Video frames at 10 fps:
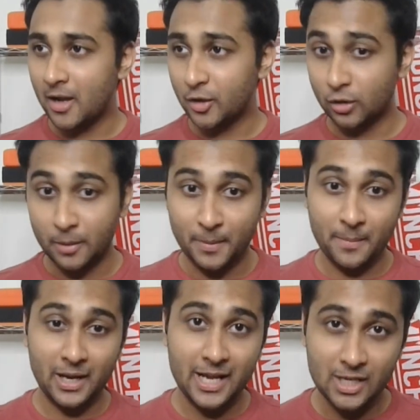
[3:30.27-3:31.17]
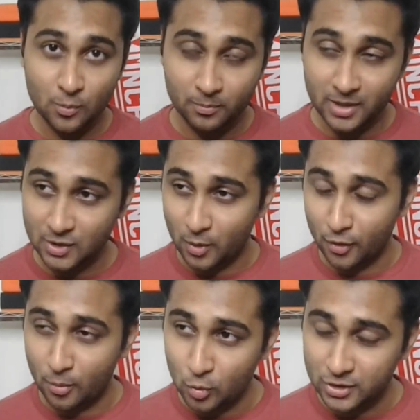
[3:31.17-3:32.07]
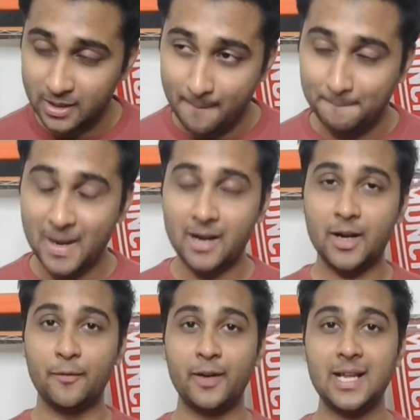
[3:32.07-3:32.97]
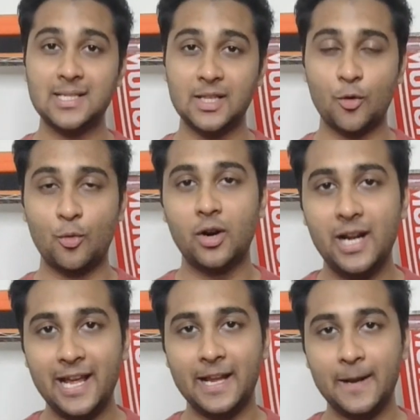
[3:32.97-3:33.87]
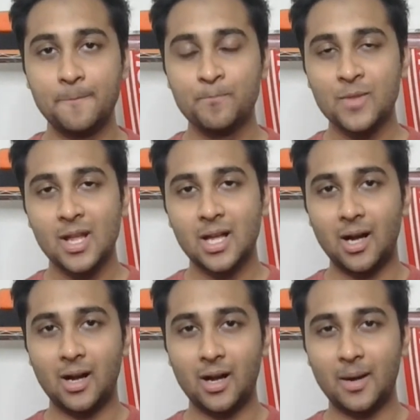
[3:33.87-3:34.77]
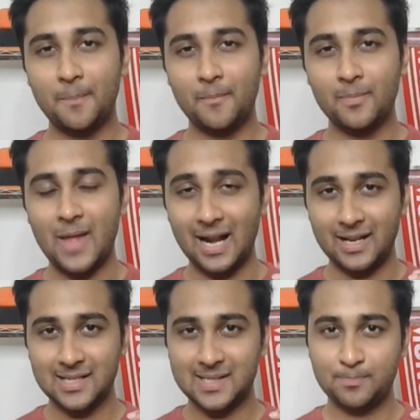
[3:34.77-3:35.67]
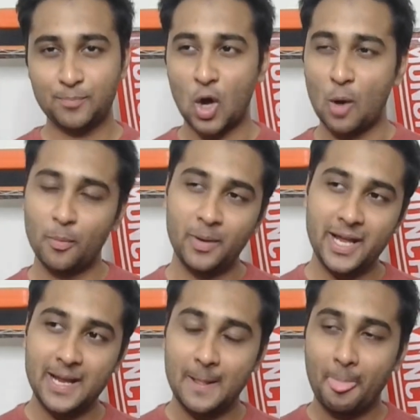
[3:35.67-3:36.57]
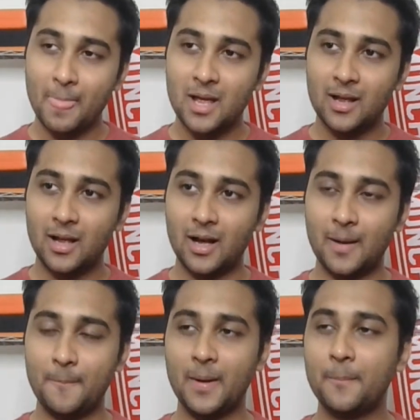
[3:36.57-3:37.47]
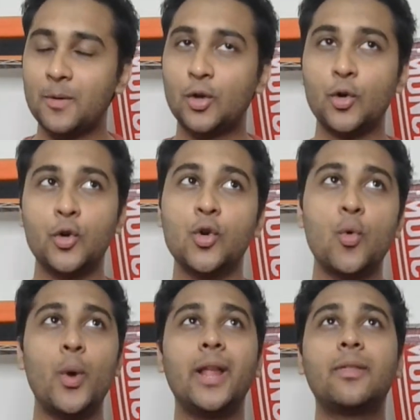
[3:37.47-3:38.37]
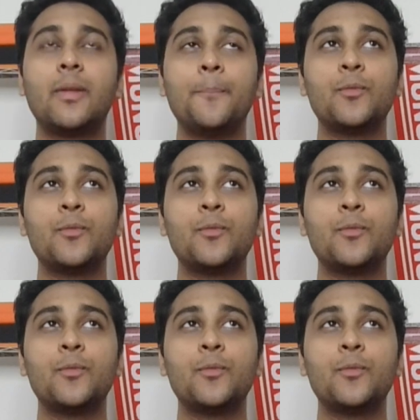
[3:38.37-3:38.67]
यू नो द प्रेमी लीग इज इज़ वन ऑफ द मोस्ट कम्पेटिटिव लीग्स इन द वर्ल्ड लेकिन दैट इज़ प्रॉबली टू डू विथ